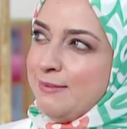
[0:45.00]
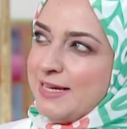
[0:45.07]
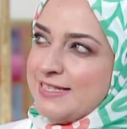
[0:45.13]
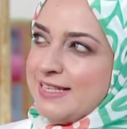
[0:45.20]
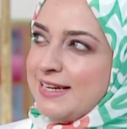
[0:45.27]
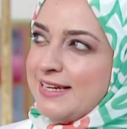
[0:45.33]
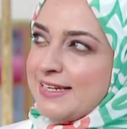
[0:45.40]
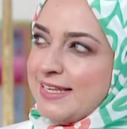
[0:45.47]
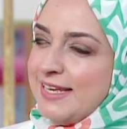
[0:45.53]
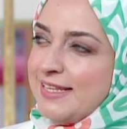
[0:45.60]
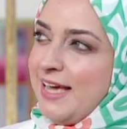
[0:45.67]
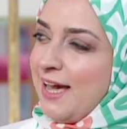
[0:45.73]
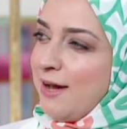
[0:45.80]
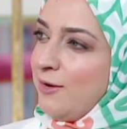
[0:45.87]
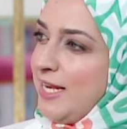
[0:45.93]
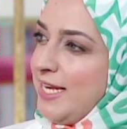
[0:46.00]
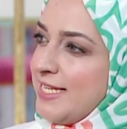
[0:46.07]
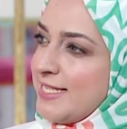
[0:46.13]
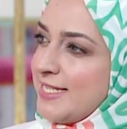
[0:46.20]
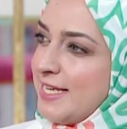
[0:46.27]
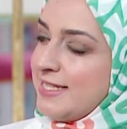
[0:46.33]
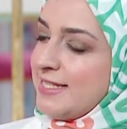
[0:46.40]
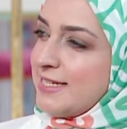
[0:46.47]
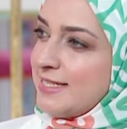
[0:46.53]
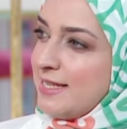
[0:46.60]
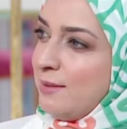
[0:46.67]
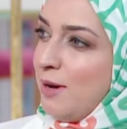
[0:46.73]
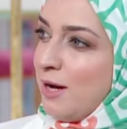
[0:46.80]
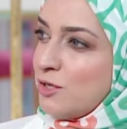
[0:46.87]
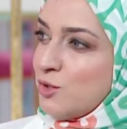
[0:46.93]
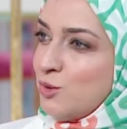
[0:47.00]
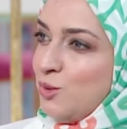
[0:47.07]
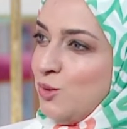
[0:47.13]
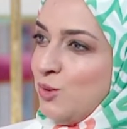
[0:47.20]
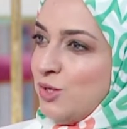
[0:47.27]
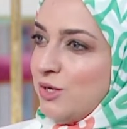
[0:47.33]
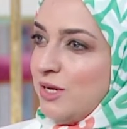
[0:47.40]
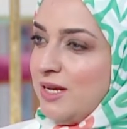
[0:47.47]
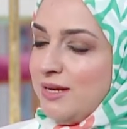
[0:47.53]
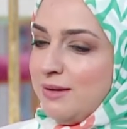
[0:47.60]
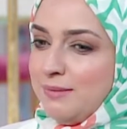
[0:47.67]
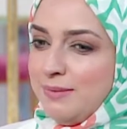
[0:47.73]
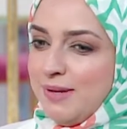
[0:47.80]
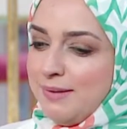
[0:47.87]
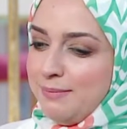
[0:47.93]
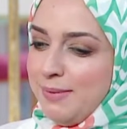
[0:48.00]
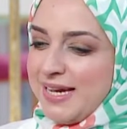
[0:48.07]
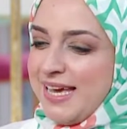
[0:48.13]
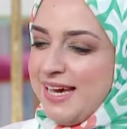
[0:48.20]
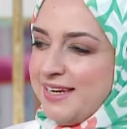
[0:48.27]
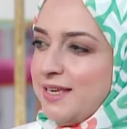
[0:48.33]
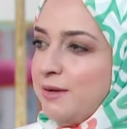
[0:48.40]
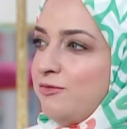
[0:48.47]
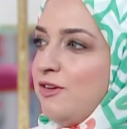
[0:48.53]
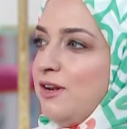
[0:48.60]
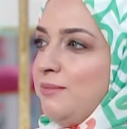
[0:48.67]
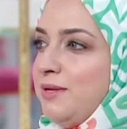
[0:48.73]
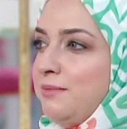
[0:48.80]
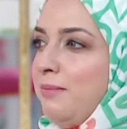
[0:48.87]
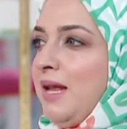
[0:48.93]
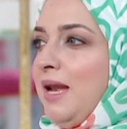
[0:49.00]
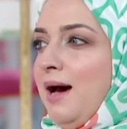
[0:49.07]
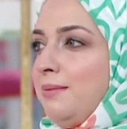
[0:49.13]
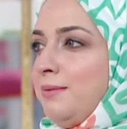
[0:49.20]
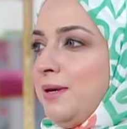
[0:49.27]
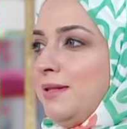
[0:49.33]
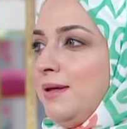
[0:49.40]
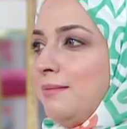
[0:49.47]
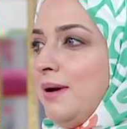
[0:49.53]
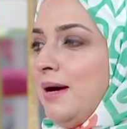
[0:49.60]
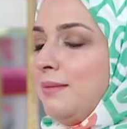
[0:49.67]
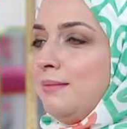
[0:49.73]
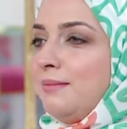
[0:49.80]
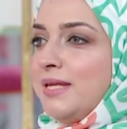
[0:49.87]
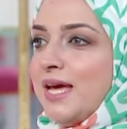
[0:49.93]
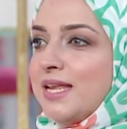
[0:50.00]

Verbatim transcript: مثلا كده حوالي ست سبع شهور آه، بكركب في البيت بلعب كده ما مم.